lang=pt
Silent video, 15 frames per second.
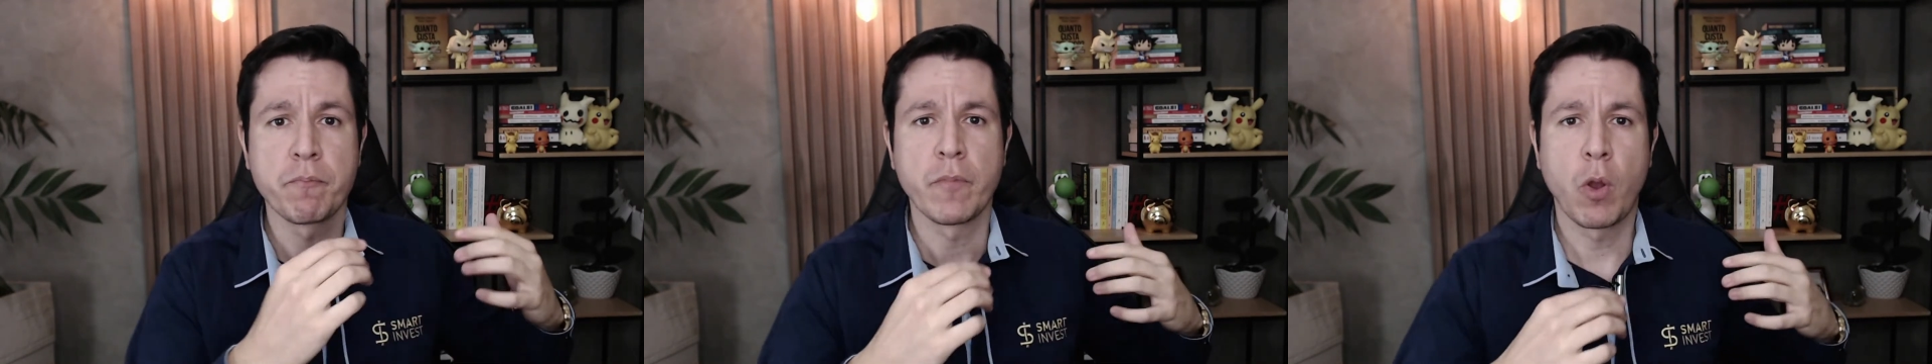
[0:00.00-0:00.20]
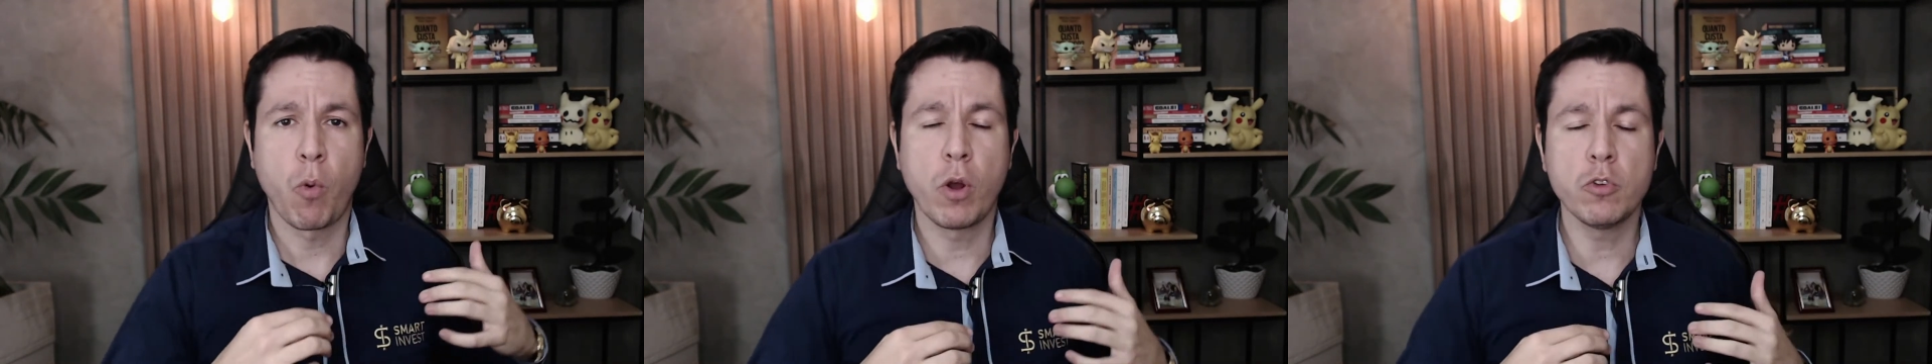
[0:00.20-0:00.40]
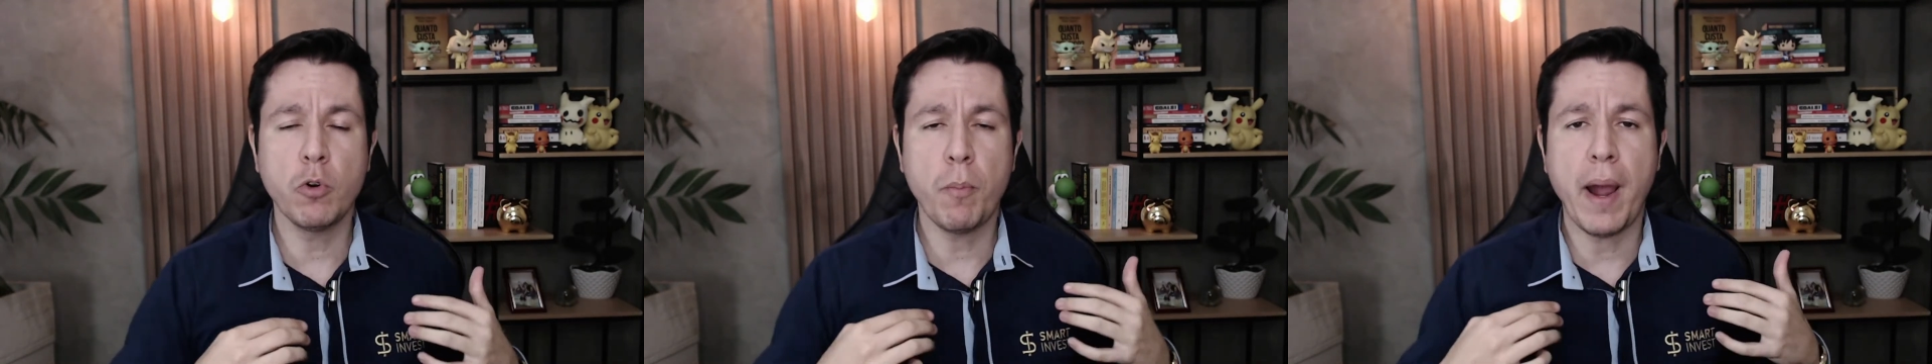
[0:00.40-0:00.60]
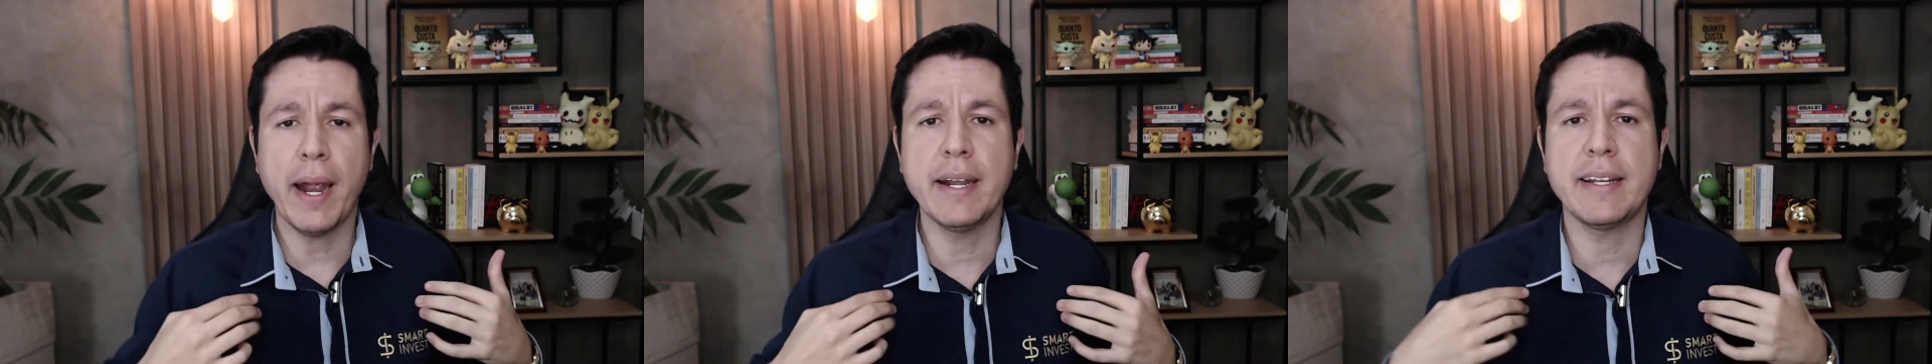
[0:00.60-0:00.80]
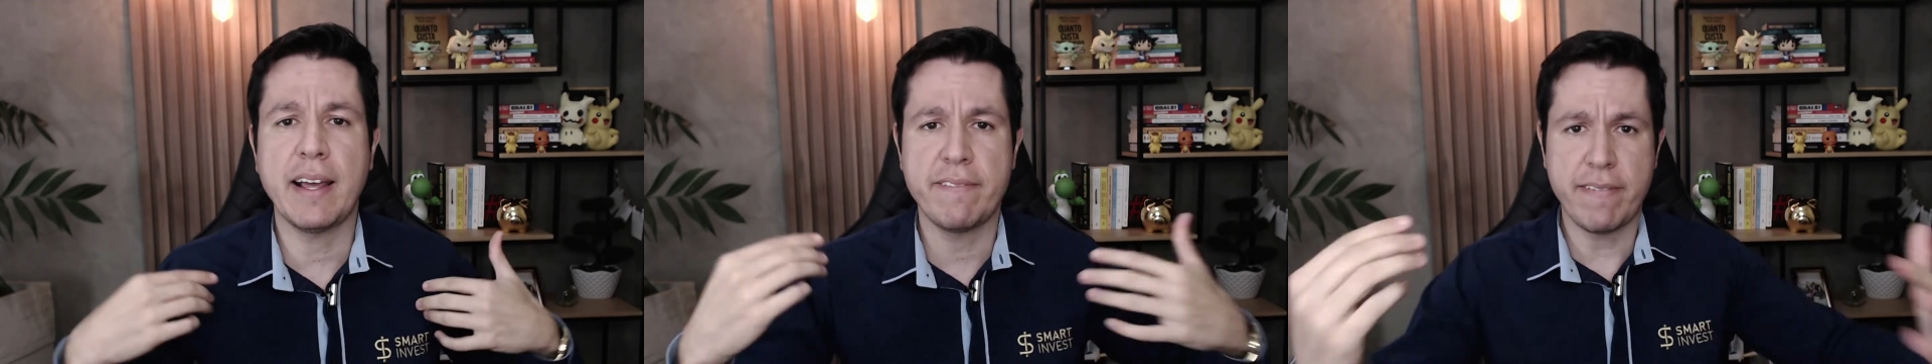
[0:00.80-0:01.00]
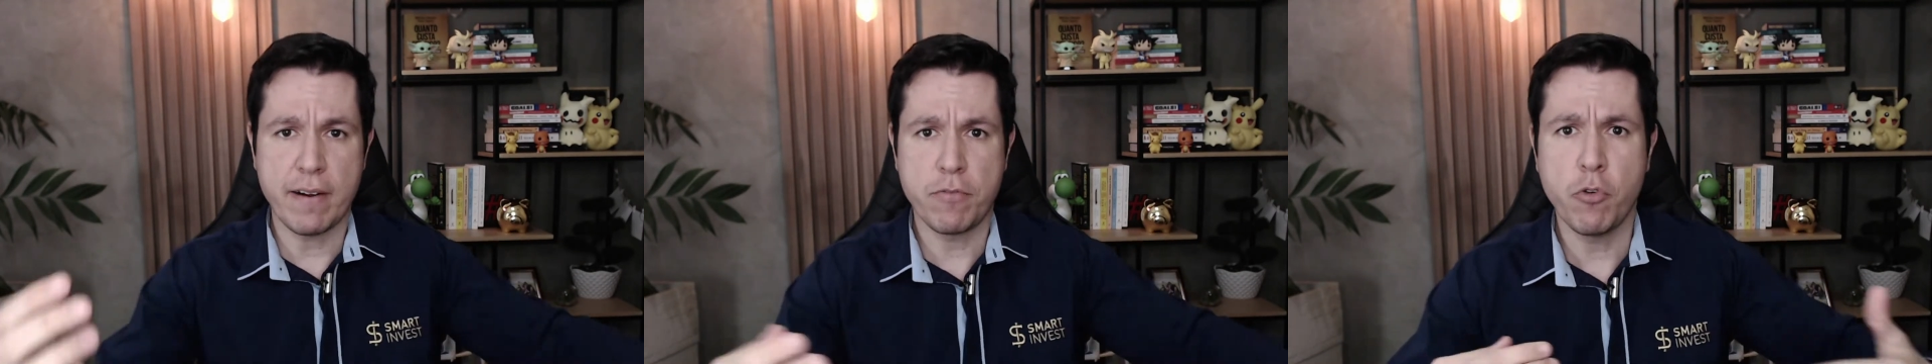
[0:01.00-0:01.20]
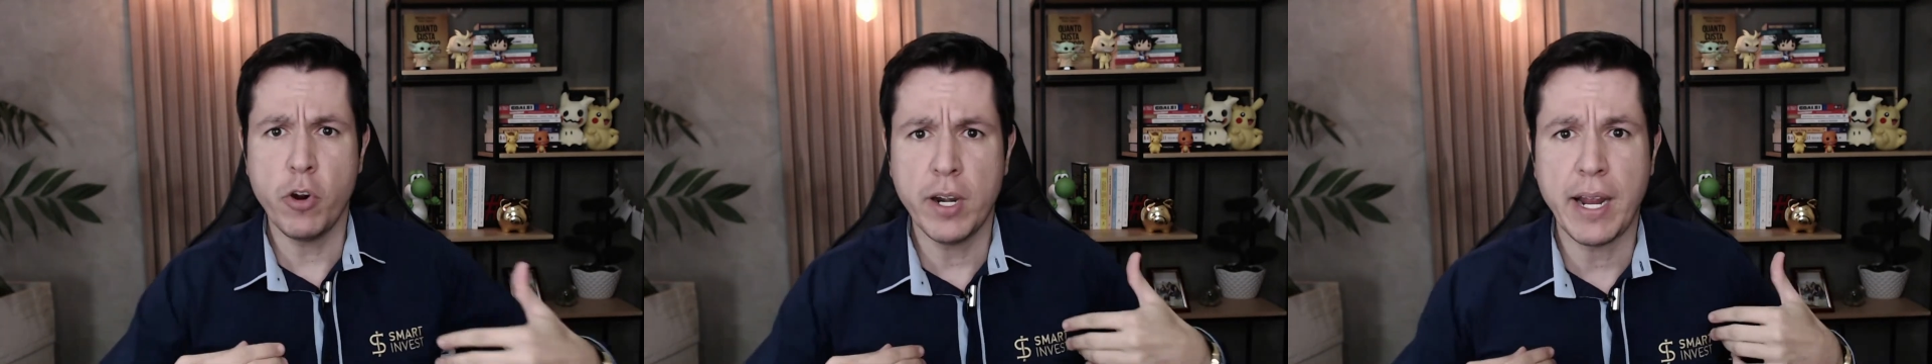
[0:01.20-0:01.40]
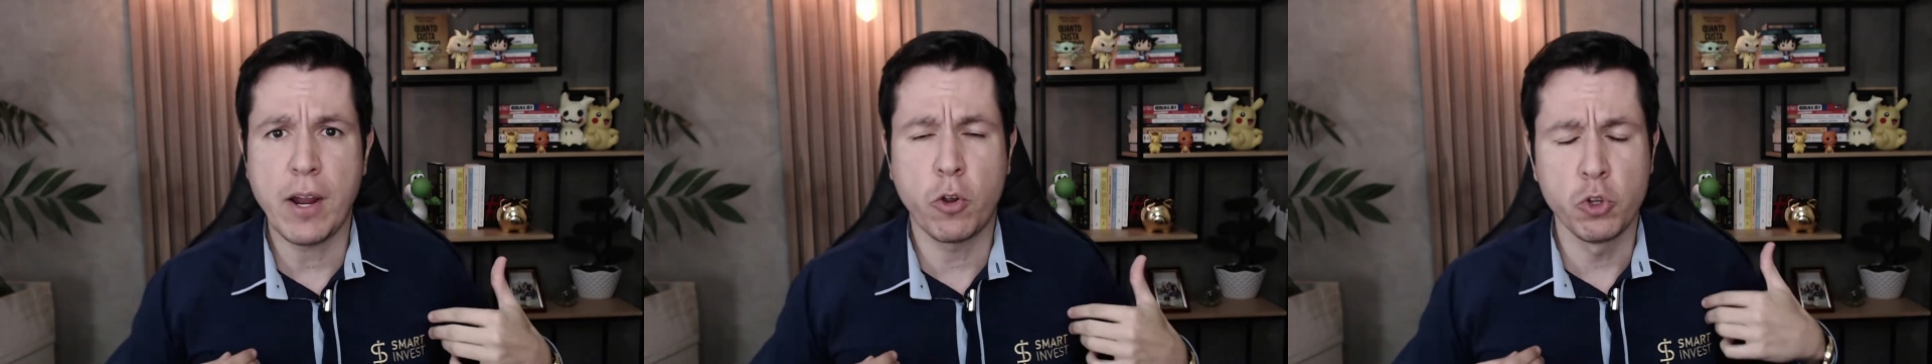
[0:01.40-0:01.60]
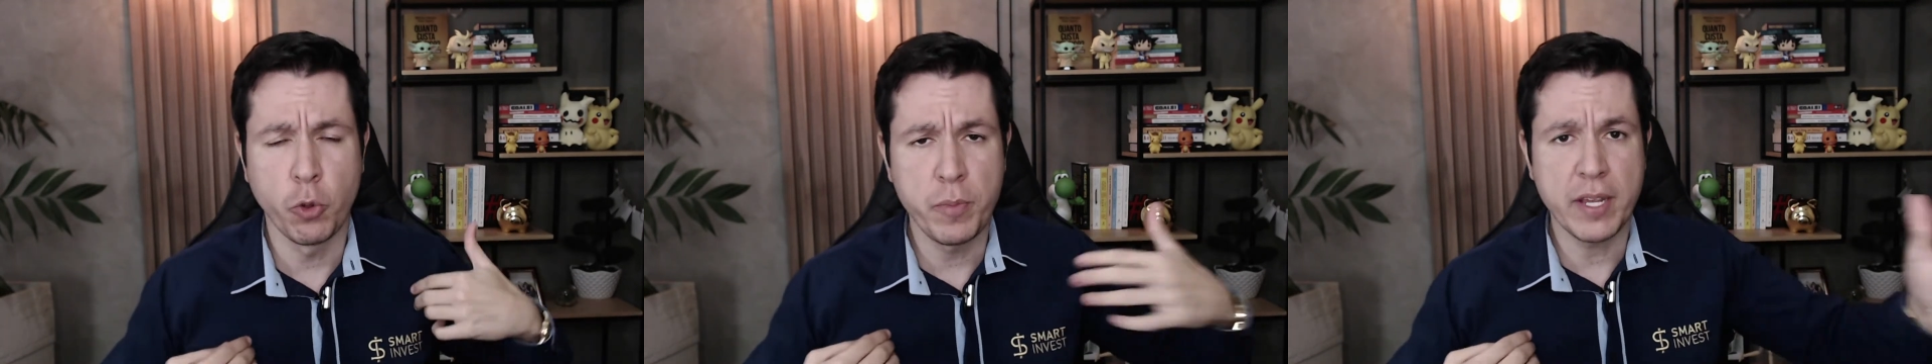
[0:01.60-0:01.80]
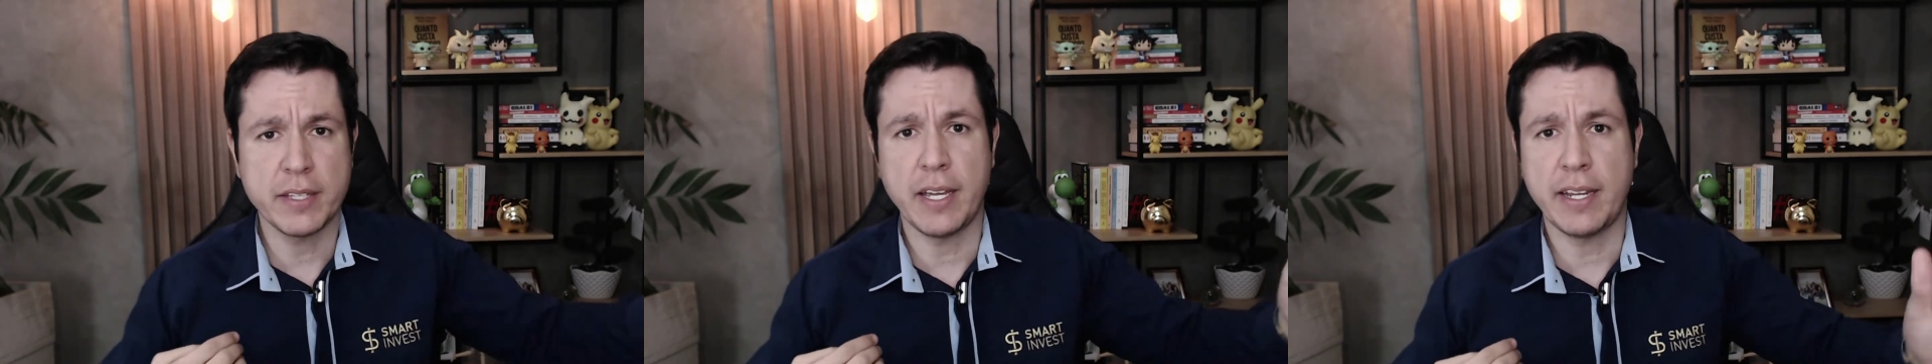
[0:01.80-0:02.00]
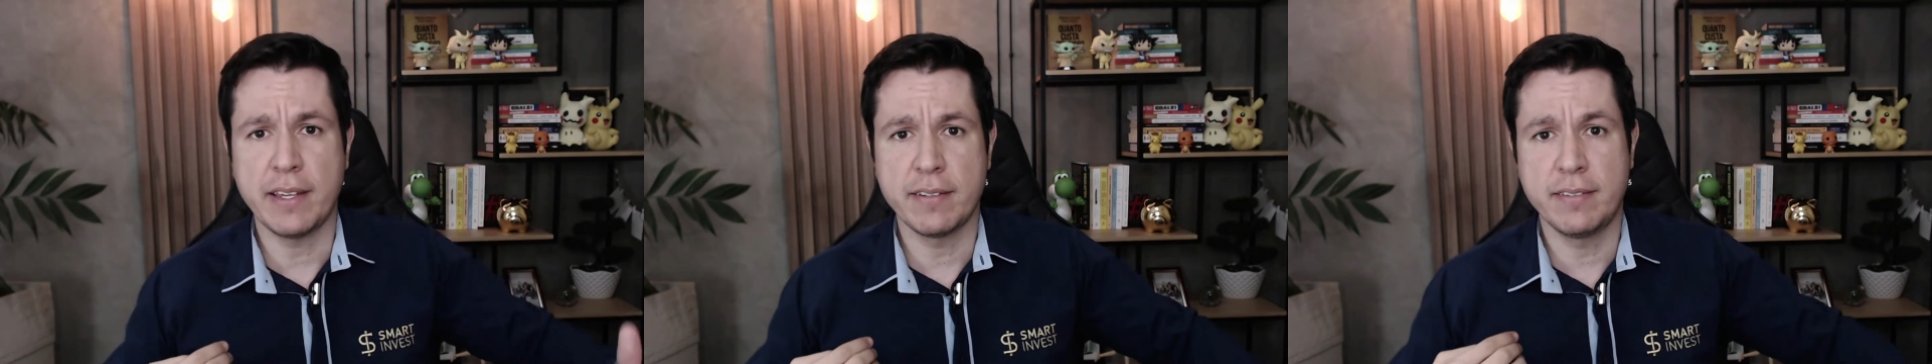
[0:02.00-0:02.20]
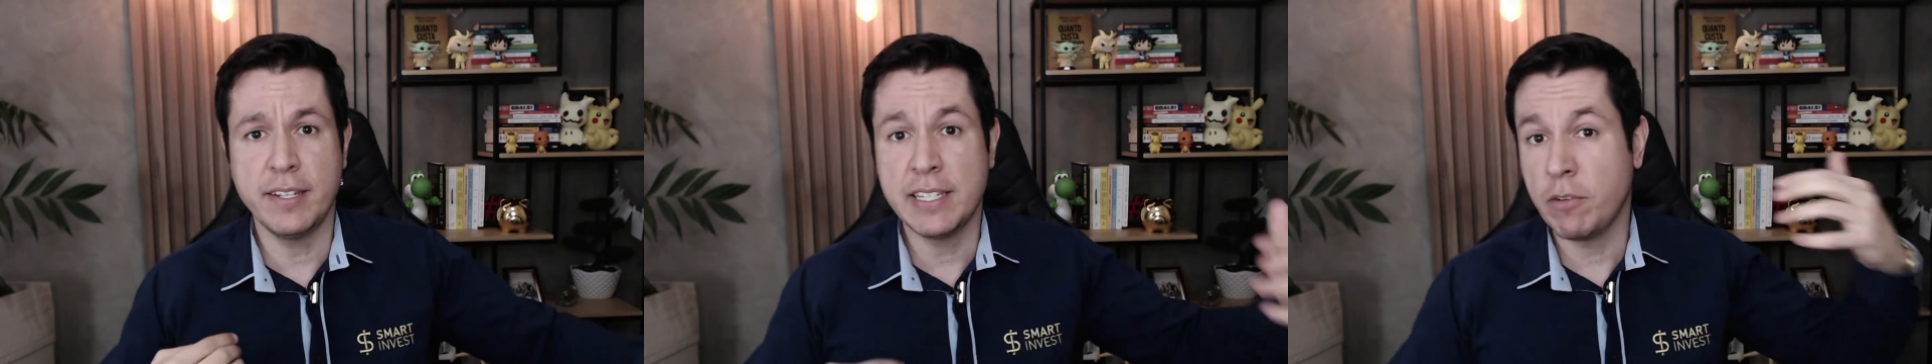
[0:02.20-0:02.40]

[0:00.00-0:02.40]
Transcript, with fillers: quando o mar está a favor, a economia está aquecida,